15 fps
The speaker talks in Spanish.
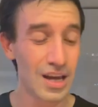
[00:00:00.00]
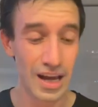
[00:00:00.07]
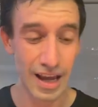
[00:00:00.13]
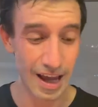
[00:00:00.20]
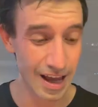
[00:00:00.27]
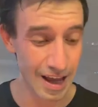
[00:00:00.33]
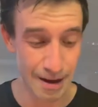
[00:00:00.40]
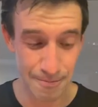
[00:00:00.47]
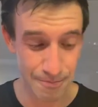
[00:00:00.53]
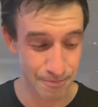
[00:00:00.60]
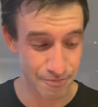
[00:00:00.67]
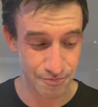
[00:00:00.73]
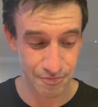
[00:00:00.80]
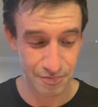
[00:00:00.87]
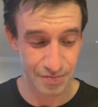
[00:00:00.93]

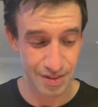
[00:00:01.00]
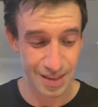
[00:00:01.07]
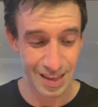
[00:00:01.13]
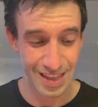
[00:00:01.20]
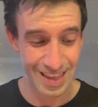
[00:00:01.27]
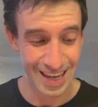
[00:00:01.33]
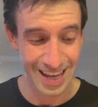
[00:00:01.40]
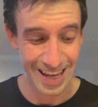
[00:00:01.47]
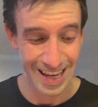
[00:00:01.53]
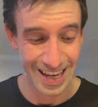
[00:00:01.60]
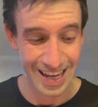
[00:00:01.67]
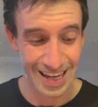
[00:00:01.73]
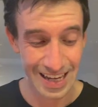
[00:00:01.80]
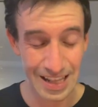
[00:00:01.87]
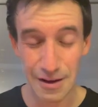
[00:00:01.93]
Em,
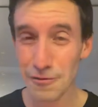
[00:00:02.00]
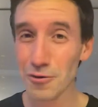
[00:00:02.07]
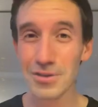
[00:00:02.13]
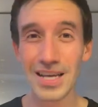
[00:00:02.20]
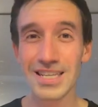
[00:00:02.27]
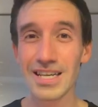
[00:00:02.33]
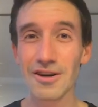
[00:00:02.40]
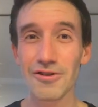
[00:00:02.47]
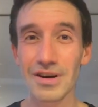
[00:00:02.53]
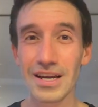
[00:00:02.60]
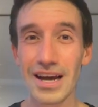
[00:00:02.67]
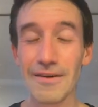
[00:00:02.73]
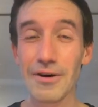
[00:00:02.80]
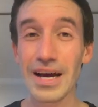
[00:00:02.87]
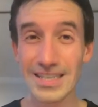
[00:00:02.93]
y disfruté esa
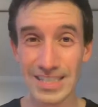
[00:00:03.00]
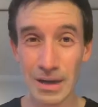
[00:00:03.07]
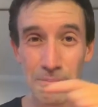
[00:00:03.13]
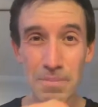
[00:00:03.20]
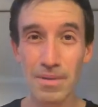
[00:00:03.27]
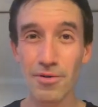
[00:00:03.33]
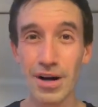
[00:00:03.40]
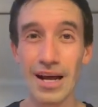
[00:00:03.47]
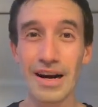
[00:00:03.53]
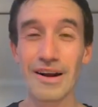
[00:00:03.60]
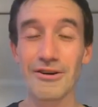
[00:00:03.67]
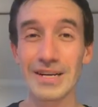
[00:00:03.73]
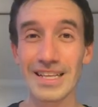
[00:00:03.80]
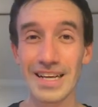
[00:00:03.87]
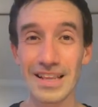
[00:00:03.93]
corrida y voy a siempre poner,
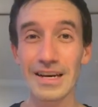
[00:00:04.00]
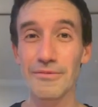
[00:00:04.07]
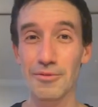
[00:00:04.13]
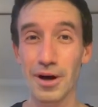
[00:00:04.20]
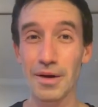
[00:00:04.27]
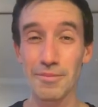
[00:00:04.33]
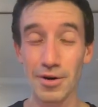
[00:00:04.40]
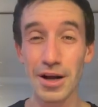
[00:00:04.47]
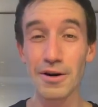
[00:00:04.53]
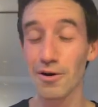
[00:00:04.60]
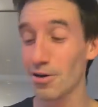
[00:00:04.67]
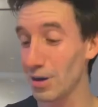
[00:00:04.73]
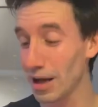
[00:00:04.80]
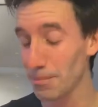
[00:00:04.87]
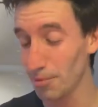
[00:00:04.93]
a tratar de poder,
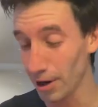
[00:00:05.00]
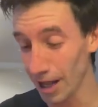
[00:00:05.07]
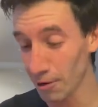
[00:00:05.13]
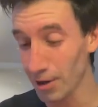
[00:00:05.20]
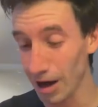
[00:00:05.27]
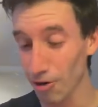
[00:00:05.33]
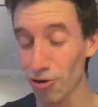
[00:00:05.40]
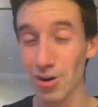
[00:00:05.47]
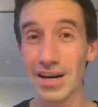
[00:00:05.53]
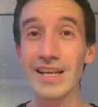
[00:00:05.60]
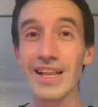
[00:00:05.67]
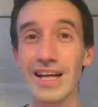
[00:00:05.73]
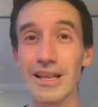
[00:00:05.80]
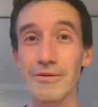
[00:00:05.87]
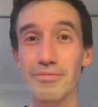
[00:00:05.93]
poner una
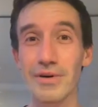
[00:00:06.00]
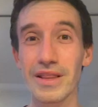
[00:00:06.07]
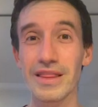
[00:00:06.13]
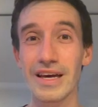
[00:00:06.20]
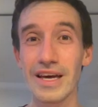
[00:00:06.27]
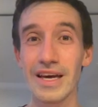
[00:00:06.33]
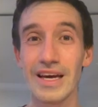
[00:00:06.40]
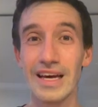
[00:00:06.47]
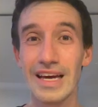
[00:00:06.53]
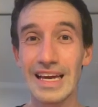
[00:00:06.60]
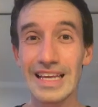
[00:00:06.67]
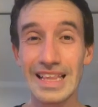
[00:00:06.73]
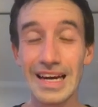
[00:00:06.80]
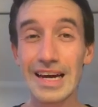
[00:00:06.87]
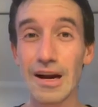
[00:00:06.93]
corrida después de
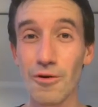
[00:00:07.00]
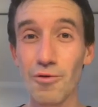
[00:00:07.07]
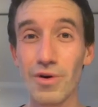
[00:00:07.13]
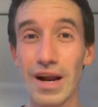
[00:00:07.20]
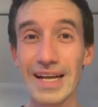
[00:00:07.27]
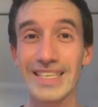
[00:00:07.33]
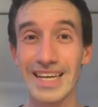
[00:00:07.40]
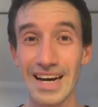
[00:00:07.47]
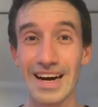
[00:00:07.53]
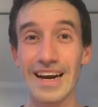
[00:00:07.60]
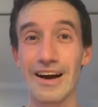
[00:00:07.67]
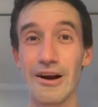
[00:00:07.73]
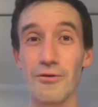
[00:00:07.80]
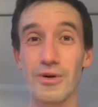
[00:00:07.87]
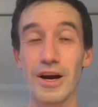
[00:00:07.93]
que tenga alguna
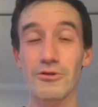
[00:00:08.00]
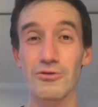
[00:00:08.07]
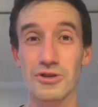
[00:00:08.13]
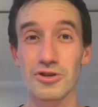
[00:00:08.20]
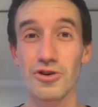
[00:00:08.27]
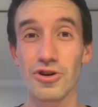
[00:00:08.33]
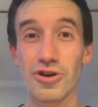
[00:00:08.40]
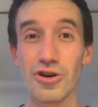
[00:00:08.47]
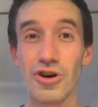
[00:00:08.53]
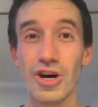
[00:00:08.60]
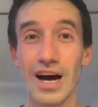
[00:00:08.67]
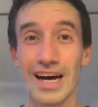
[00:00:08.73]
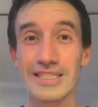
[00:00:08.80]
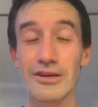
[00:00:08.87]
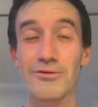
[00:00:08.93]
charla, alguna actuación,
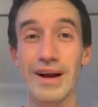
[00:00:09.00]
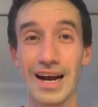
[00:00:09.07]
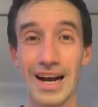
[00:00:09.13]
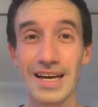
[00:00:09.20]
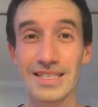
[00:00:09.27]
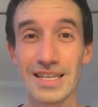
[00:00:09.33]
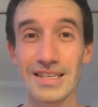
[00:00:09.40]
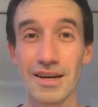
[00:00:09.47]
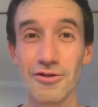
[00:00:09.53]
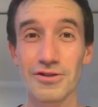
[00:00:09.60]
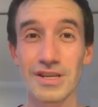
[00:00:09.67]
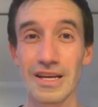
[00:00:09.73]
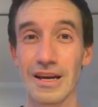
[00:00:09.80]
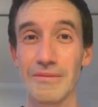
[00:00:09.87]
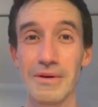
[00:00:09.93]
hacer una clase, esas
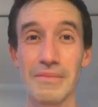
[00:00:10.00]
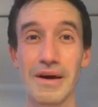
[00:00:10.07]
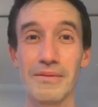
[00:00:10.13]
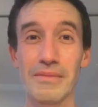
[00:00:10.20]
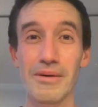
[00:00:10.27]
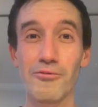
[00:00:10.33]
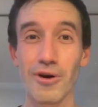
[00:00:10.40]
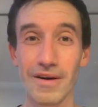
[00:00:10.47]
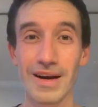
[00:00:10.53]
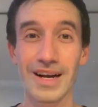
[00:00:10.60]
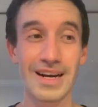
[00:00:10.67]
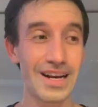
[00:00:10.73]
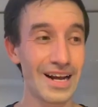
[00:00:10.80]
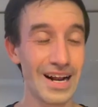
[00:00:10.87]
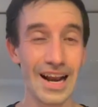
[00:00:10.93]
cosas que a mí me, me
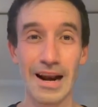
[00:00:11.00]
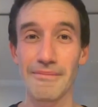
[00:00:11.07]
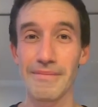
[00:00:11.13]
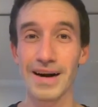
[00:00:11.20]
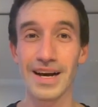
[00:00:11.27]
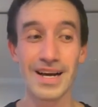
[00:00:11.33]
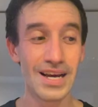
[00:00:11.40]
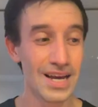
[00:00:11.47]
mueven el alma.